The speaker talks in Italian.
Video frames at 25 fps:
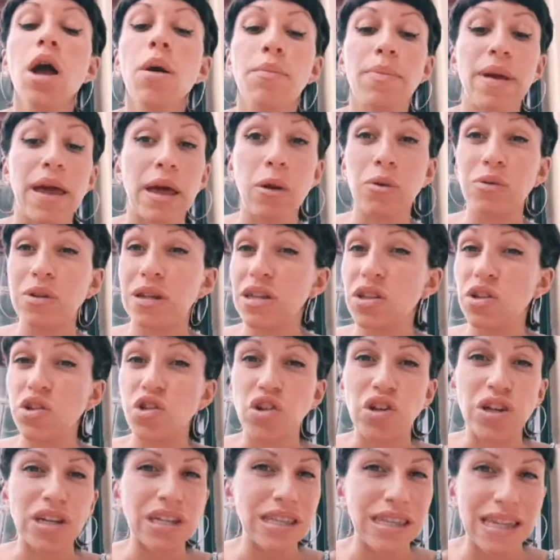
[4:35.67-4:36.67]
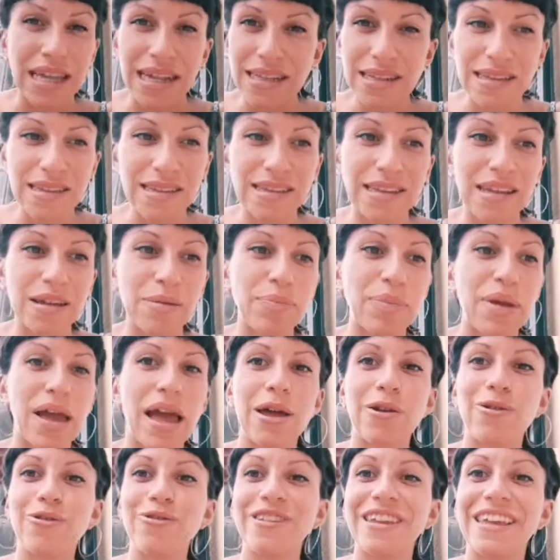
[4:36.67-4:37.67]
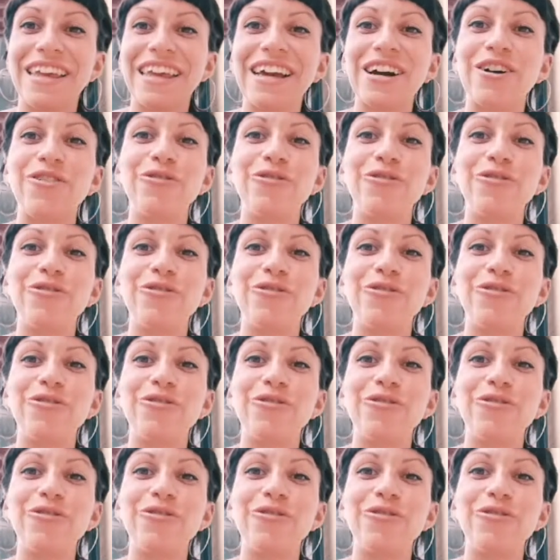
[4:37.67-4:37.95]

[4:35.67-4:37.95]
pieno di incertezze, pieno di